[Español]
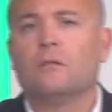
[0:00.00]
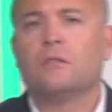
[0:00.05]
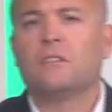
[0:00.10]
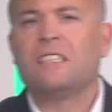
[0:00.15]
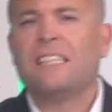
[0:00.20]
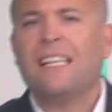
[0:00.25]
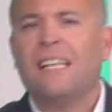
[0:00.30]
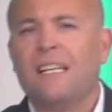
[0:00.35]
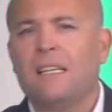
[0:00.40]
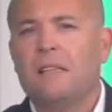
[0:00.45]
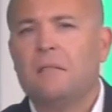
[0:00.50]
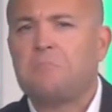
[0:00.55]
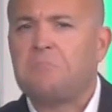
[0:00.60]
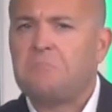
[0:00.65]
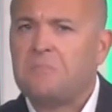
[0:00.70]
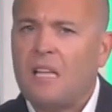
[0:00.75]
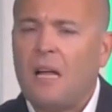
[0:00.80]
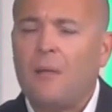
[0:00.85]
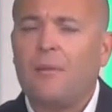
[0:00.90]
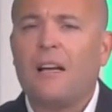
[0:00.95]
Sí,
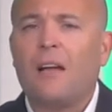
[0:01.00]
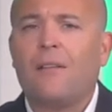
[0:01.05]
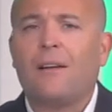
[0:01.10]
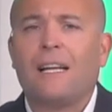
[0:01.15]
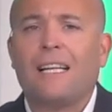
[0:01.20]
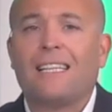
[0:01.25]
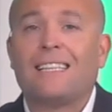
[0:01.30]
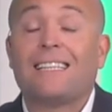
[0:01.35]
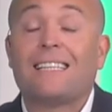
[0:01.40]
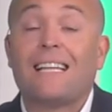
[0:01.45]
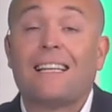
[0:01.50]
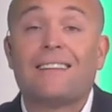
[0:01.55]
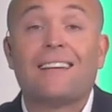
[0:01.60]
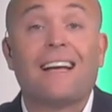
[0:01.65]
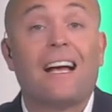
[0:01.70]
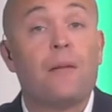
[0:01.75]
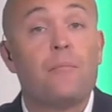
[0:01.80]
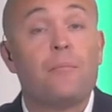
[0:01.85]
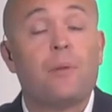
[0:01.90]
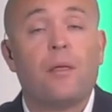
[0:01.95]
tal vez la variante
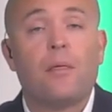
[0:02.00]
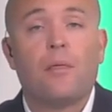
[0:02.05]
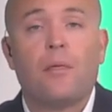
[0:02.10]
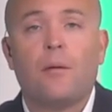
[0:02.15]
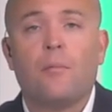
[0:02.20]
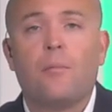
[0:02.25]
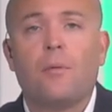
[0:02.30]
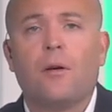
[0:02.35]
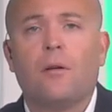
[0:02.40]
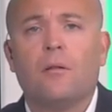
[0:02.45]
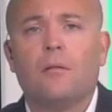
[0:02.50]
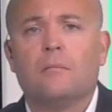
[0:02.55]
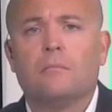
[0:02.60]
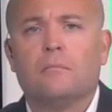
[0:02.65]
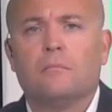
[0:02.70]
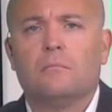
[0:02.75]
táctica en principio.